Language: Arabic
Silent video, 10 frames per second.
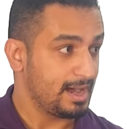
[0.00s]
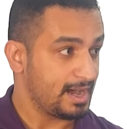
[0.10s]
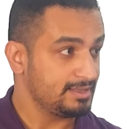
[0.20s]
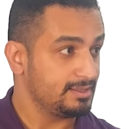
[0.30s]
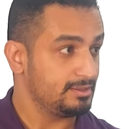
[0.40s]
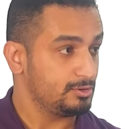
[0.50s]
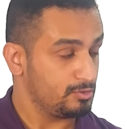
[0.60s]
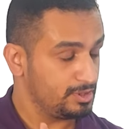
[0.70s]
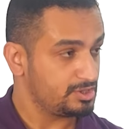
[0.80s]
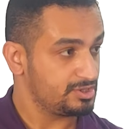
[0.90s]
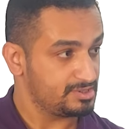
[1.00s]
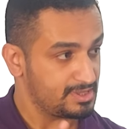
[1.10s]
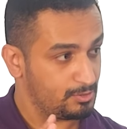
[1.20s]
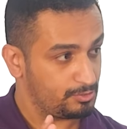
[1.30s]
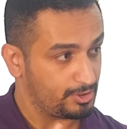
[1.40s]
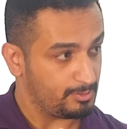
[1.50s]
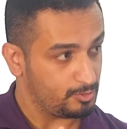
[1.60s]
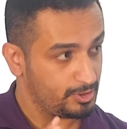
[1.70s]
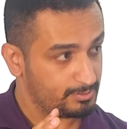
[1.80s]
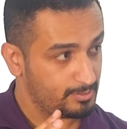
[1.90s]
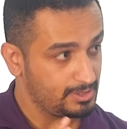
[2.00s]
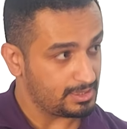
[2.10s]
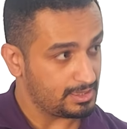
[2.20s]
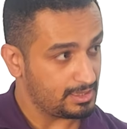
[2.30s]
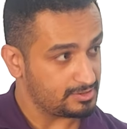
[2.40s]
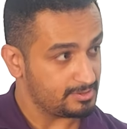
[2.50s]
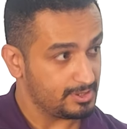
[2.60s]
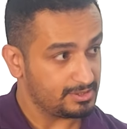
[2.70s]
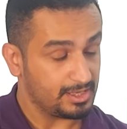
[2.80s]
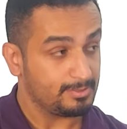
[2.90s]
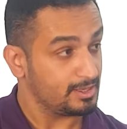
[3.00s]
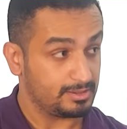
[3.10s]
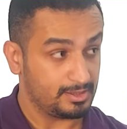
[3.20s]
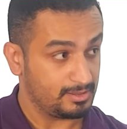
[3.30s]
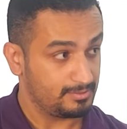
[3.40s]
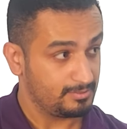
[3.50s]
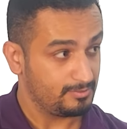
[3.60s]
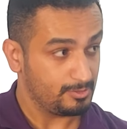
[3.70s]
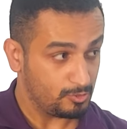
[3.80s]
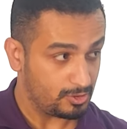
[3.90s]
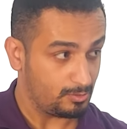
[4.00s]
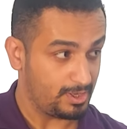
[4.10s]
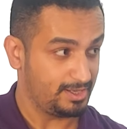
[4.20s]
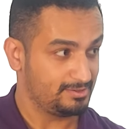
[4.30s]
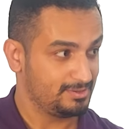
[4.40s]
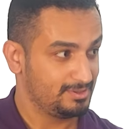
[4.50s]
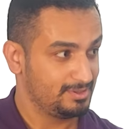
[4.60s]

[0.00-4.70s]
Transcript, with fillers: عدد الكونكشنز او الترابطات ما بين الخلايا العصبيه تقريبا قدها في المخ الواحد